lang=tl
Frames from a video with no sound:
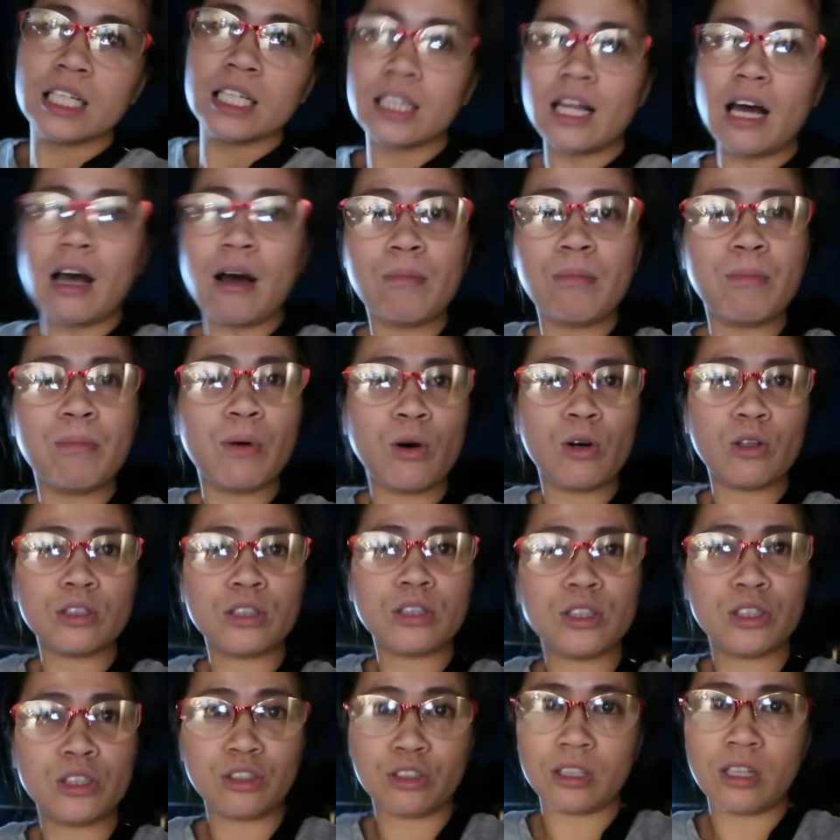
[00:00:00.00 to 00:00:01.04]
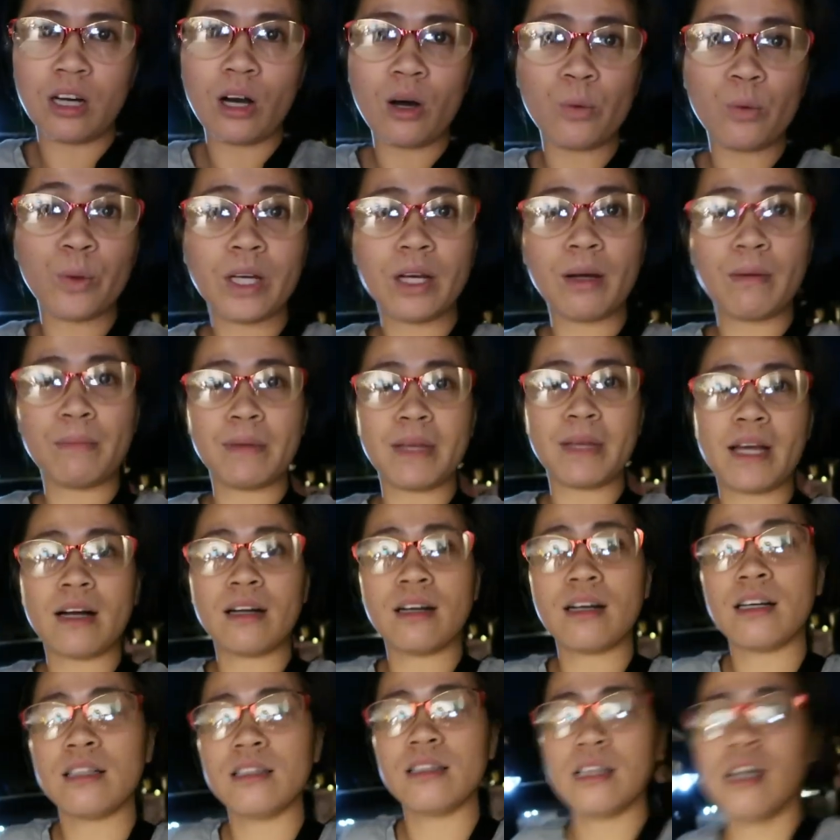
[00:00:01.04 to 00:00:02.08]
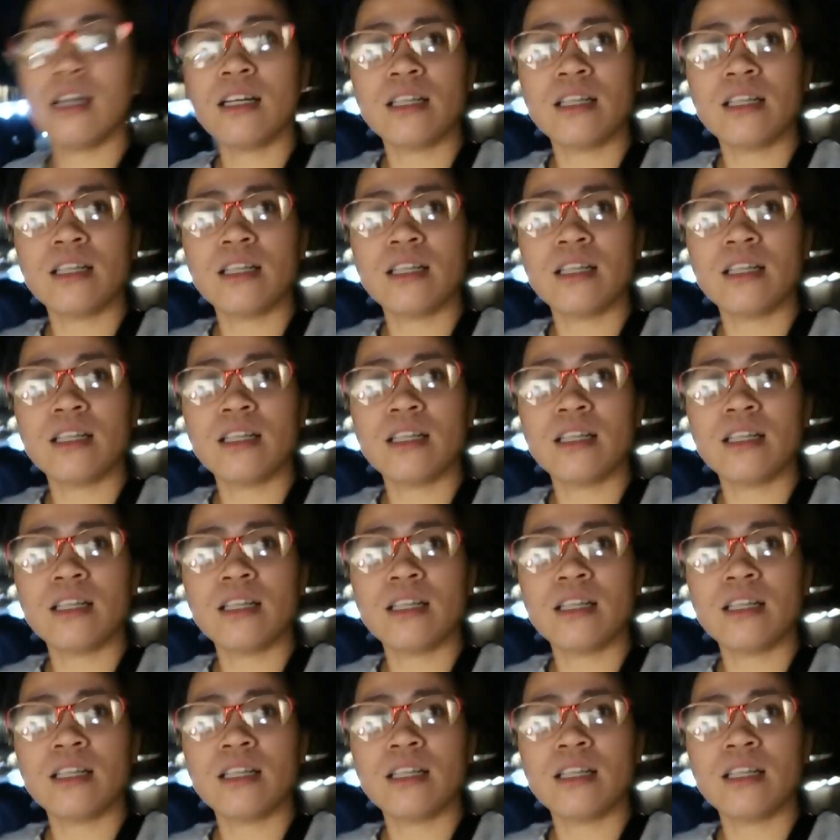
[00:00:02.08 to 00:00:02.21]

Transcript: Tapos, yun, nakauwi kami agad.